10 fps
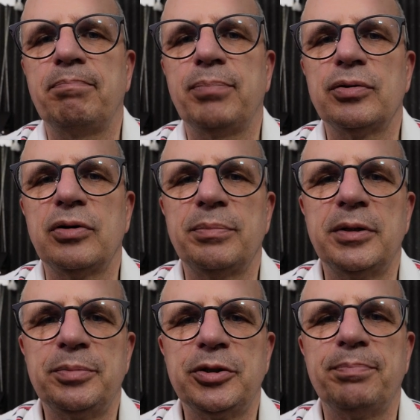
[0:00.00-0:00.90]

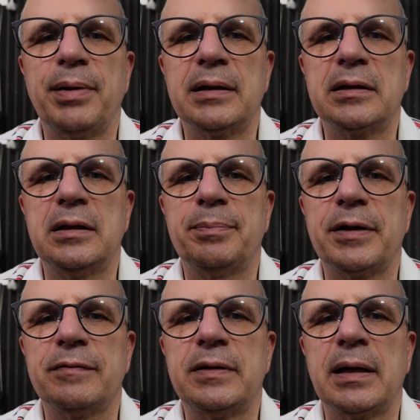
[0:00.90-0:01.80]
podobne przypadki,
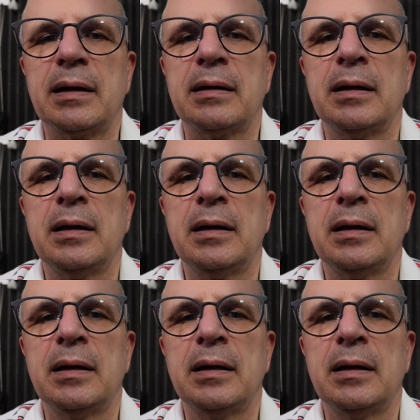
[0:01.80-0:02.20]
prawda?